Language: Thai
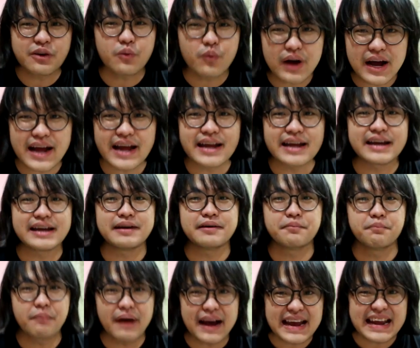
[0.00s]
นะเว้ย
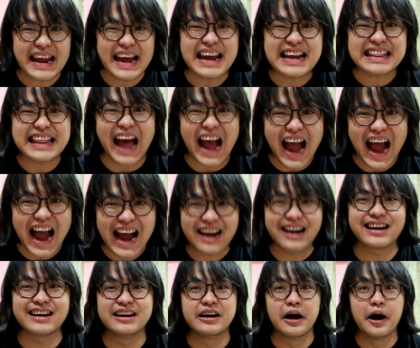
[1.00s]
ไม่ได้ตัง
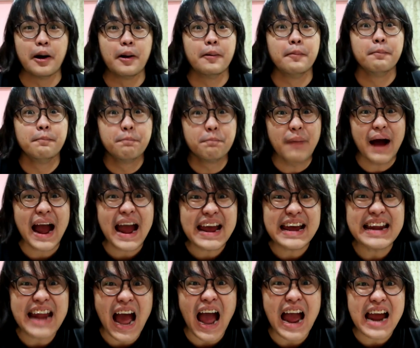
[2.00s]
ไม่
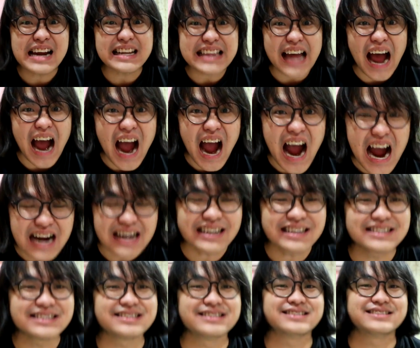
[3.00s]
ได้ตัง
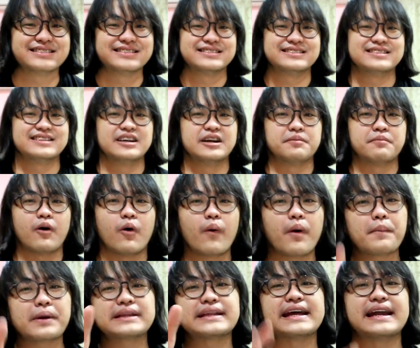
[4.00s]
เพราะ
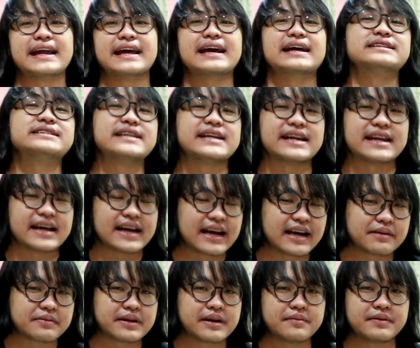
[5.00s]
ว่ามันติดลิขสิทธิ์
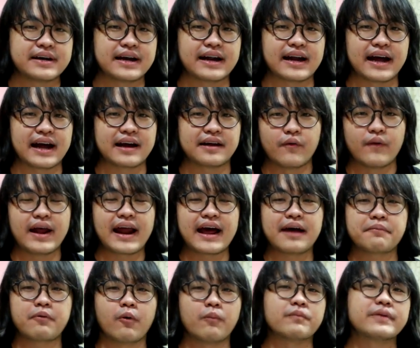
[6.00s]
ฮะเพื่อนๆฮะเวลา
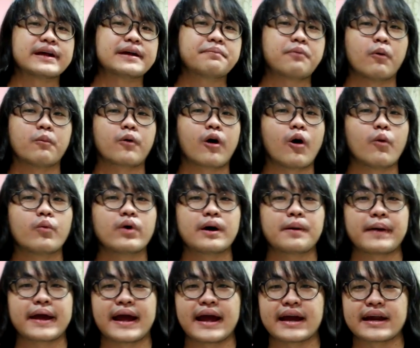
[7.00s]
ผมที่ผม cover
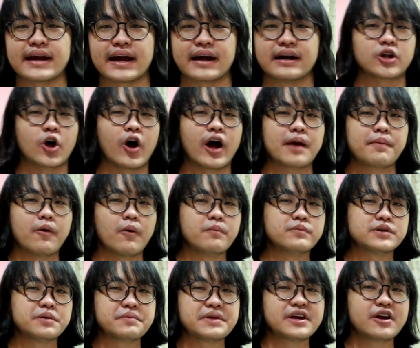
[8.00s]
เพลงเนี่ยต่อให้ผม
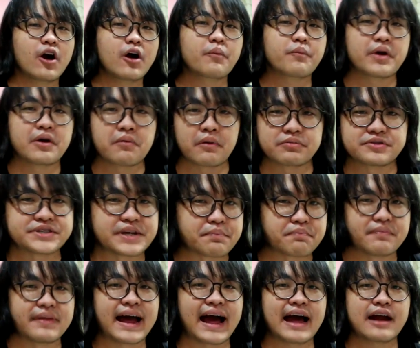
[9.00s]
จะมียอดวิวแบบ
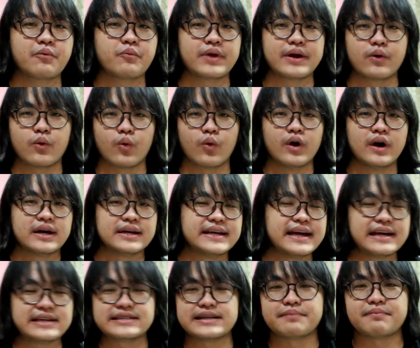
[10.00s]
10 ล้านวิว
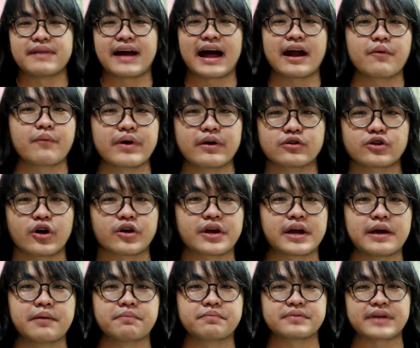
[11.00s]
20 ล้านวิวต่อ
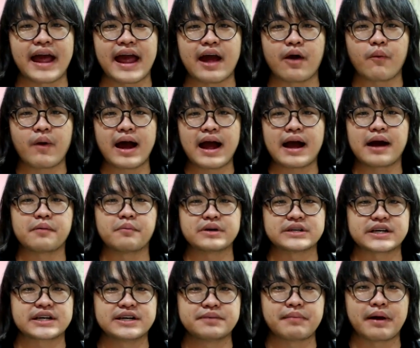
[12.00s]
คลิป แต่ว่ามัน
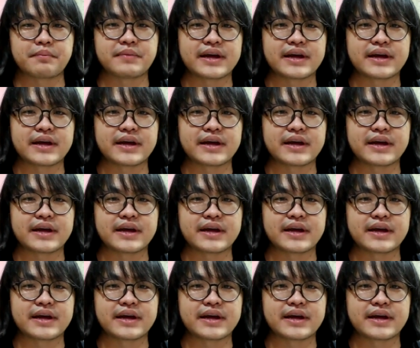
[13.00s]
จะขึ้นแบบ